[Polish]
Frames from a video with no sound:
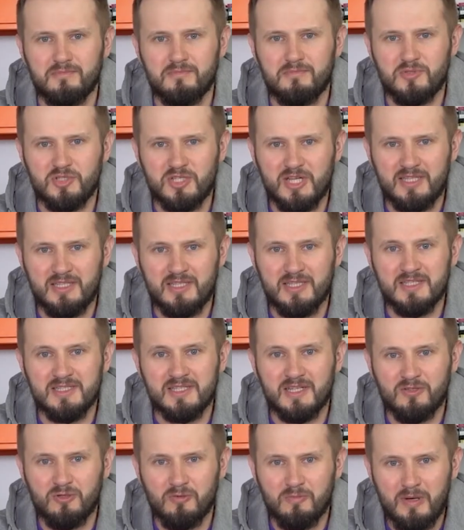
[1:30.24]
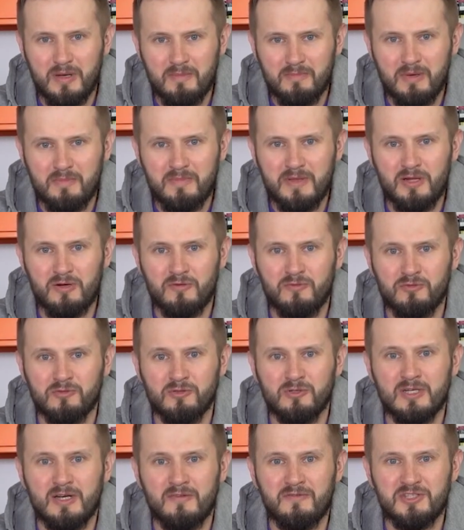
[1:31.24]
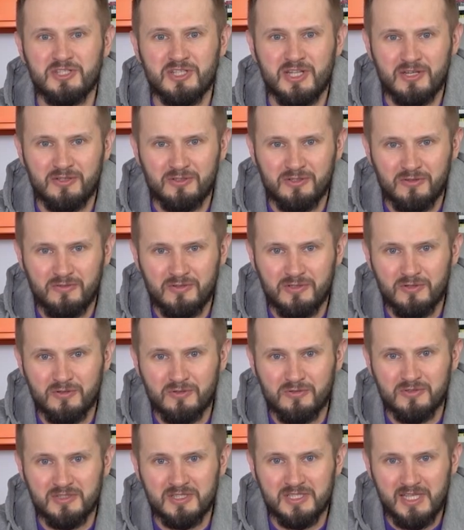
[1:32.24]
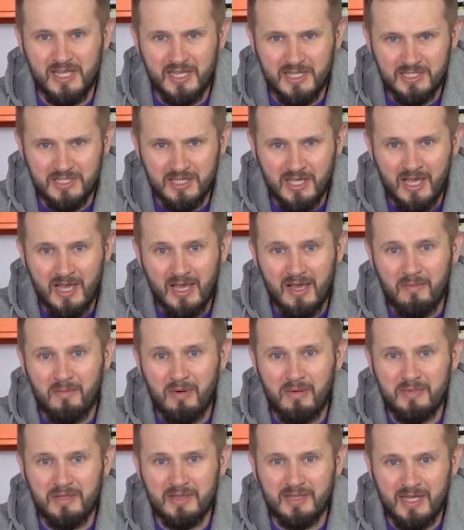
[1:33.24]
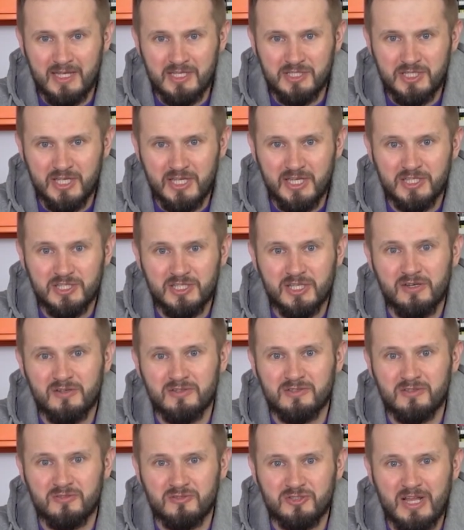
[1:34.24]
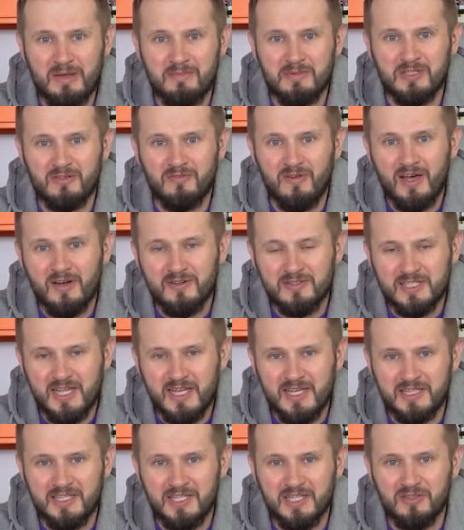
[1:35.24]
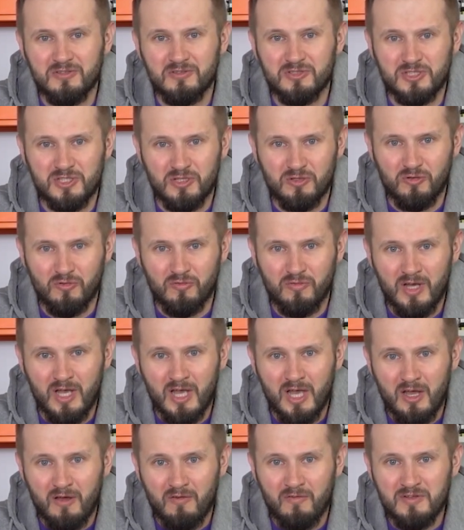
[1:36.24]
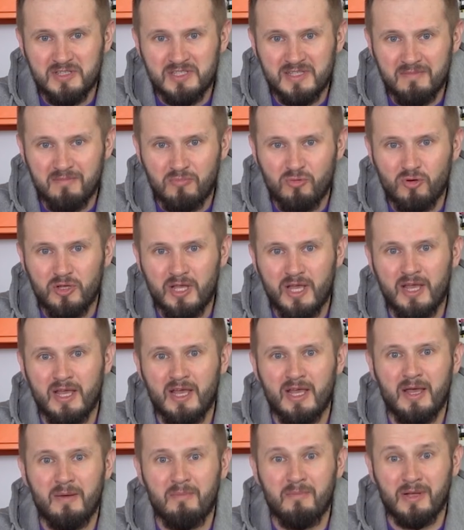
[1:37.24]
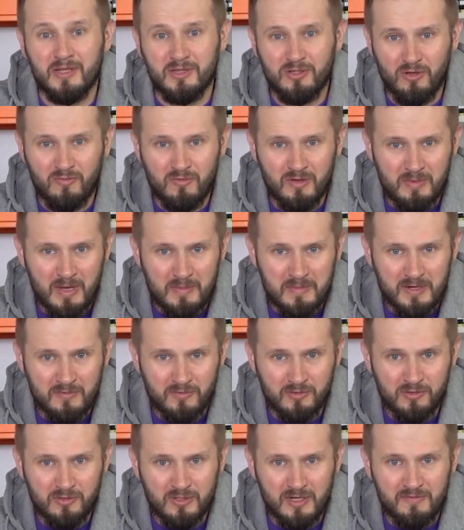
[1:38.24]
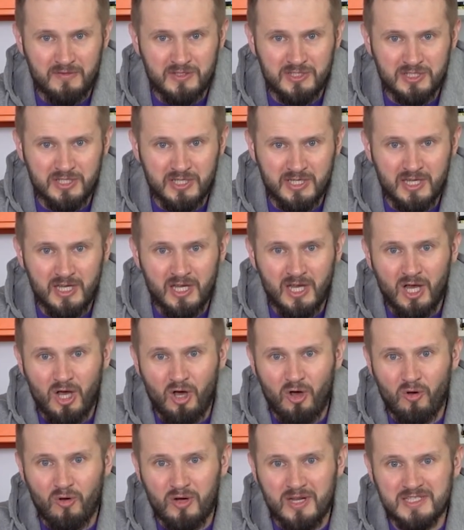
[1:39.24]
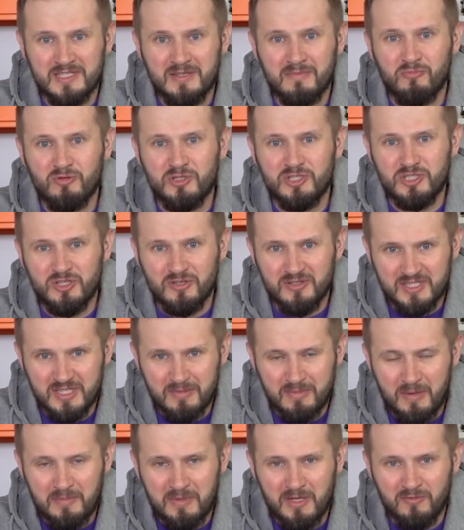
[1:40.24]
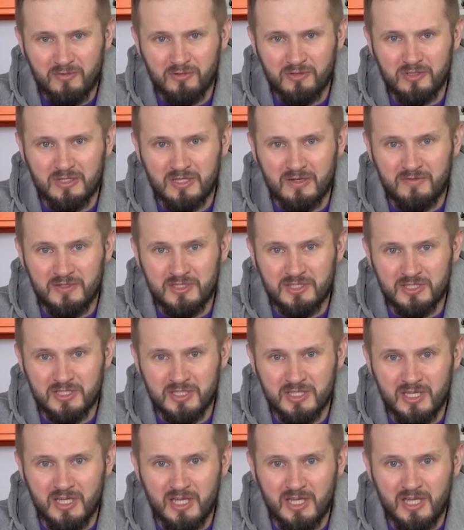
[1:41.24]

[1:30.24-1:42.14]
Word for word: Przed zakupem papieru fotograficznego do wydruku zdjęć pamiętajcie, że rozróżniamy dwa rodzaje tych nośników. Występuje matowy papier fotograficzny oraz błyszczący papier fotograficzny.